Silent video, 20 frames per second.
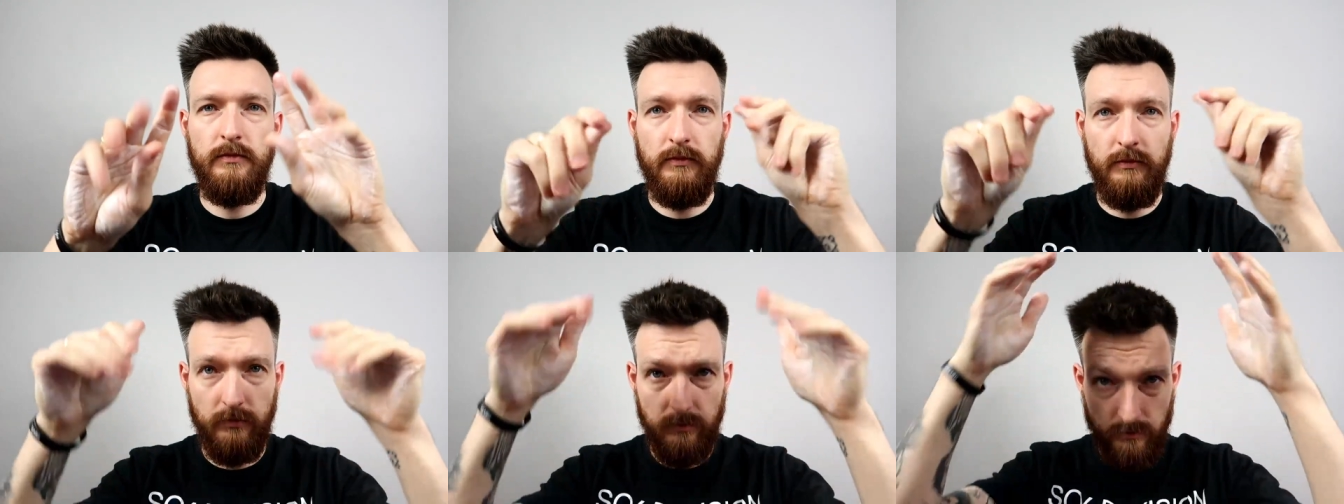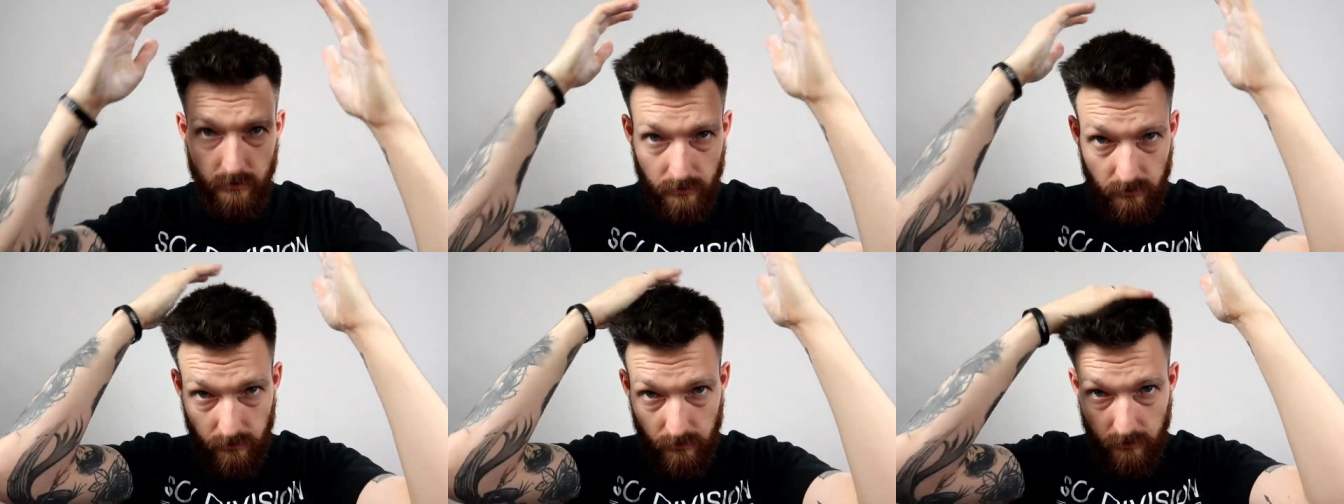
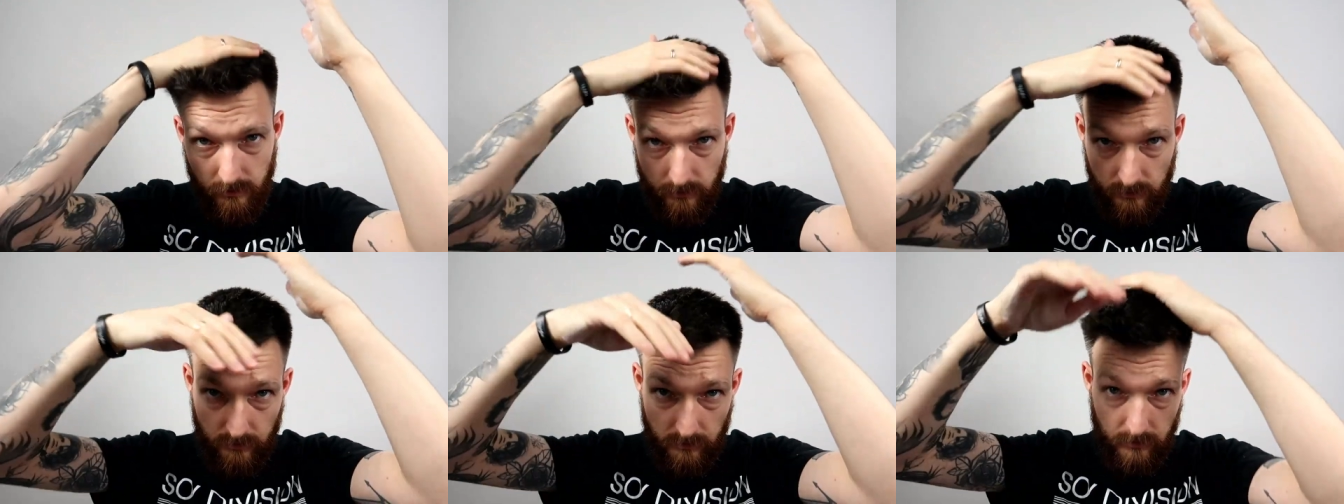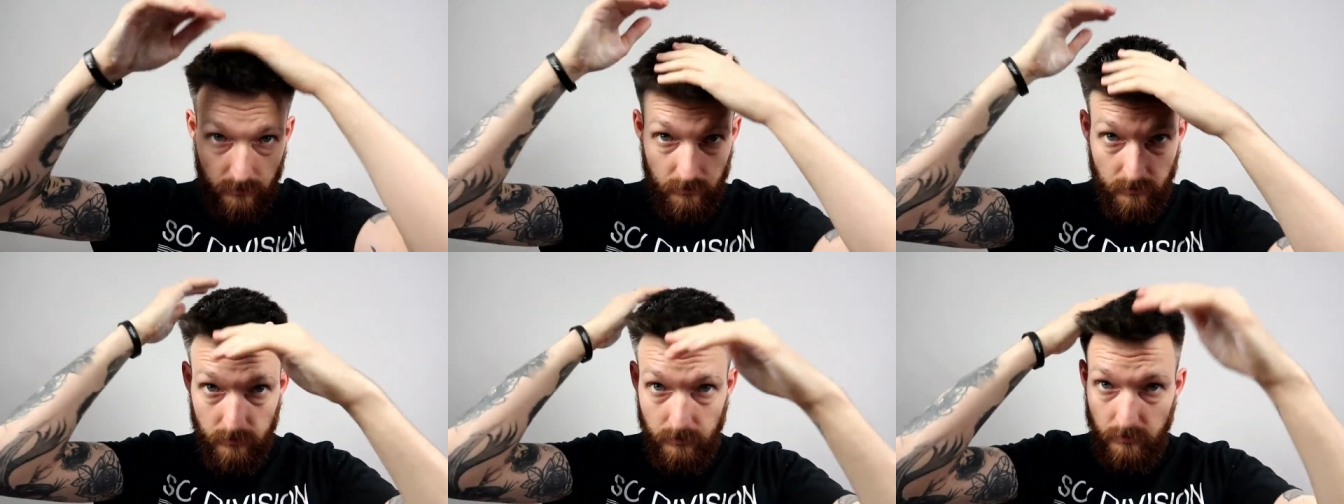
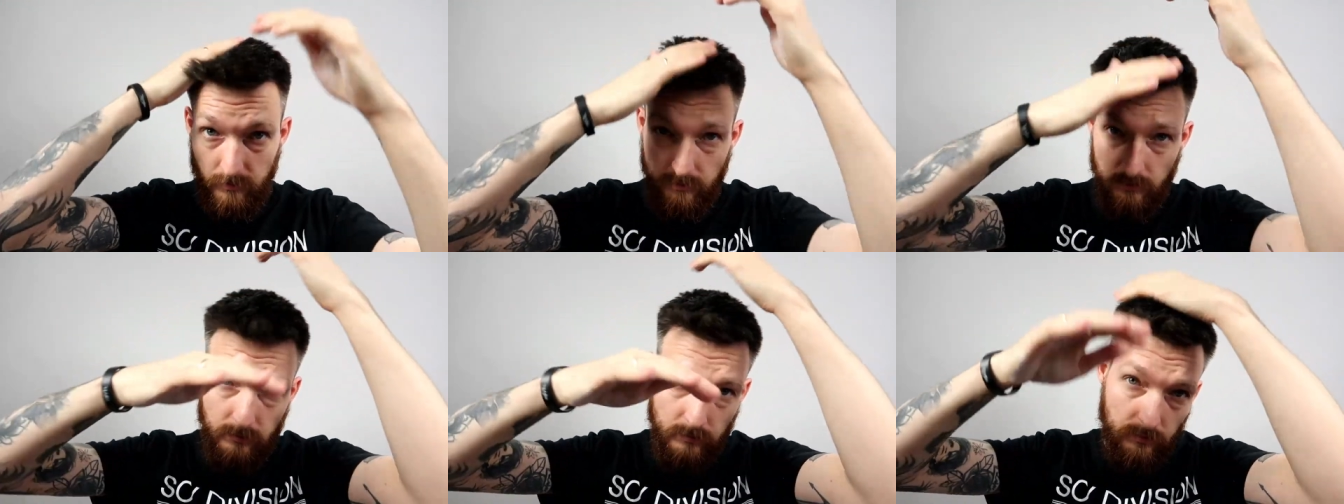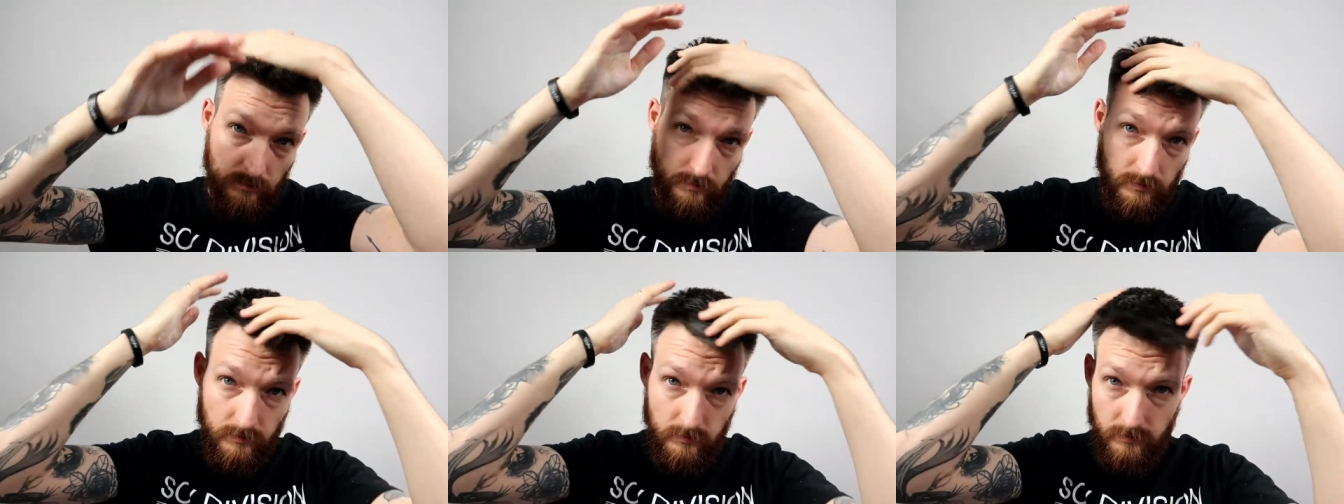jako taki
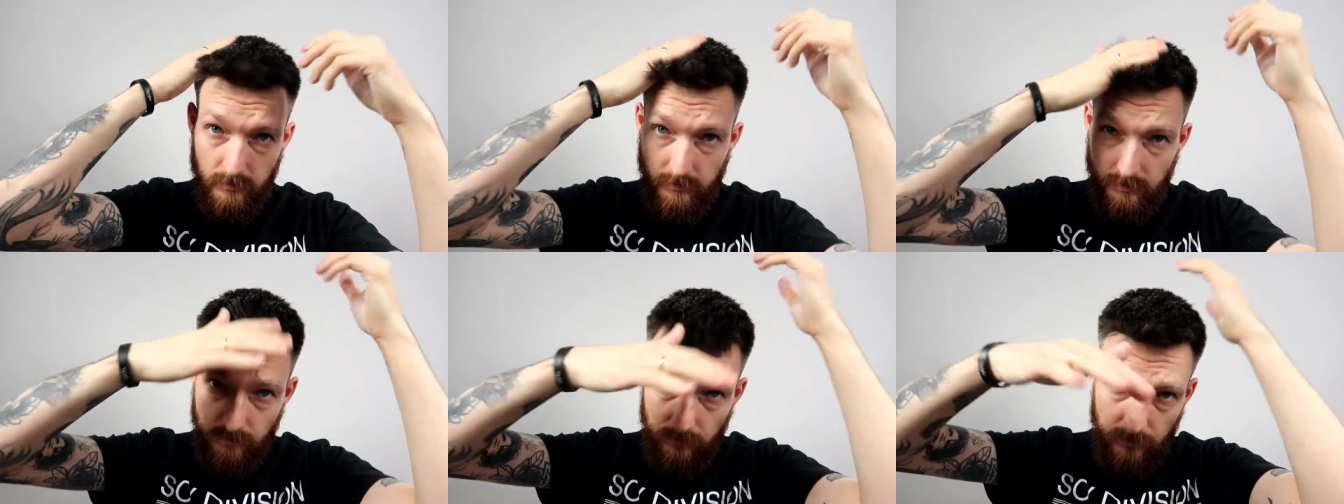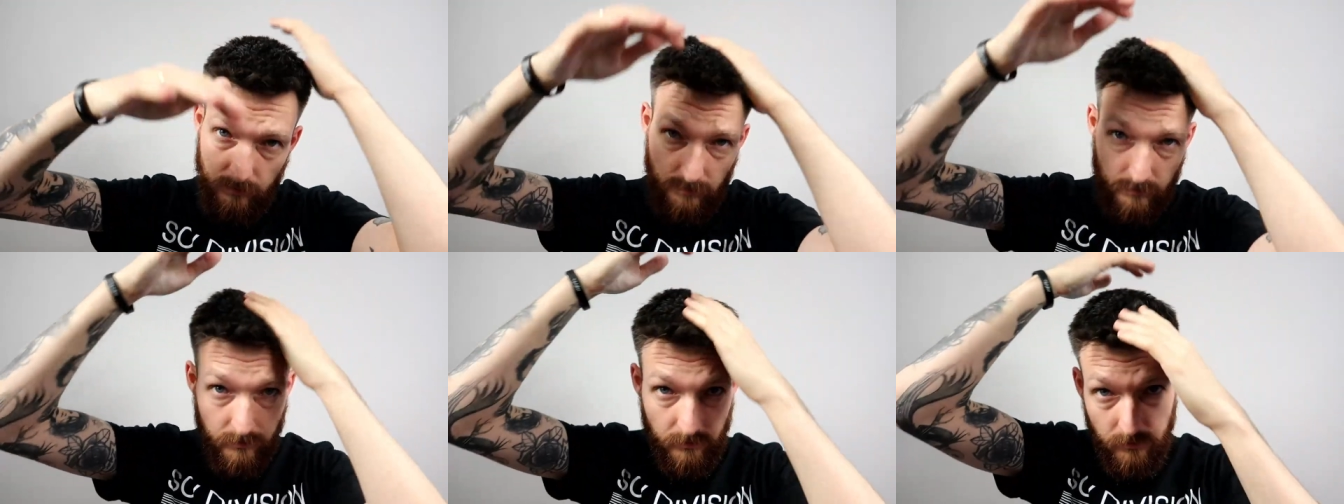niemal
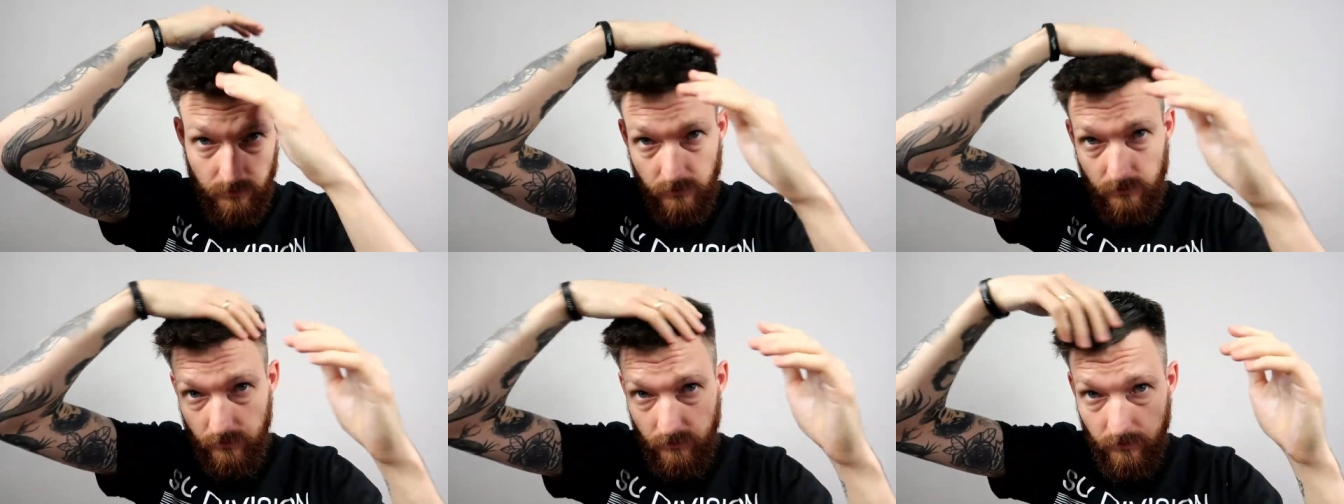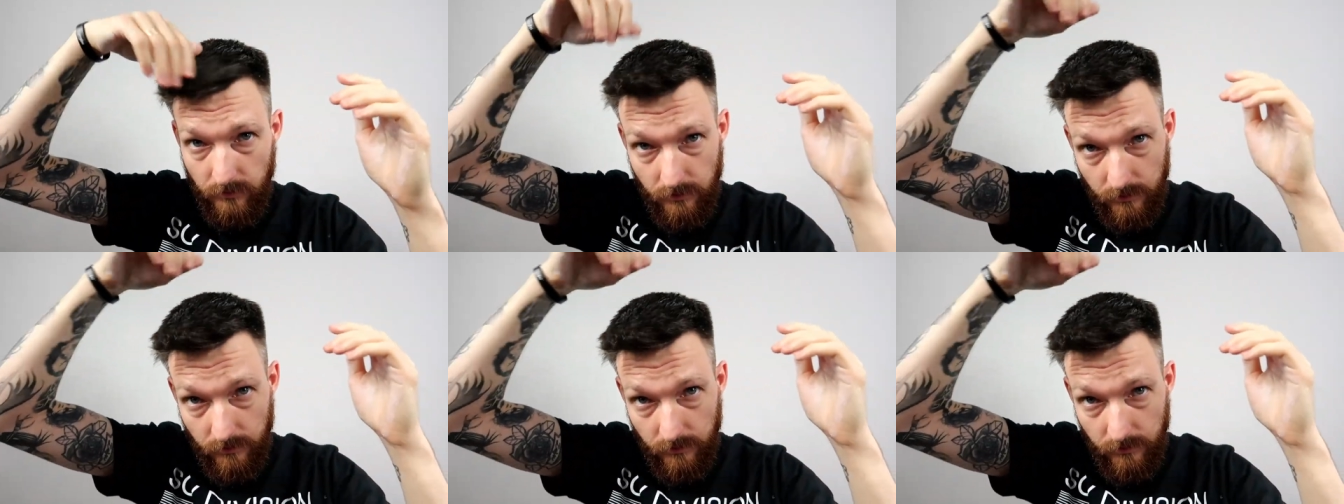identyczny